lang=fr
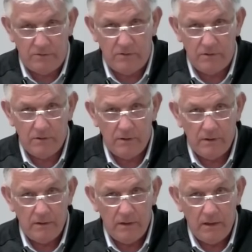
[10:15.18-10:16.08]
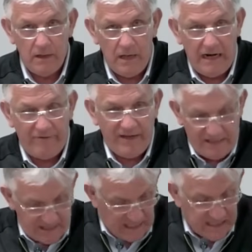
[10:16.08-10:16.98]
de Dieu. La
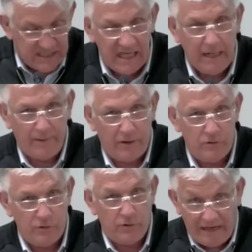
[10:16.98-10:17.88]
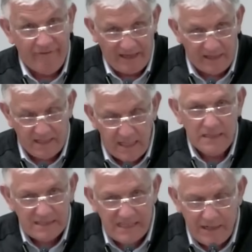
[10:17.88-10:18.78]
vérité, c'est la parole de Dieu. La vérité,
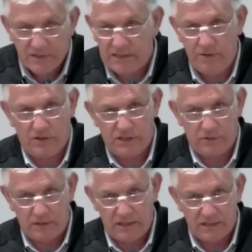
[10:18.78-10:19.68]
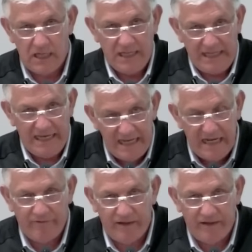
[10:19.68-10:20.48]
c'est le Seigneur Jésus-Christ. Il est la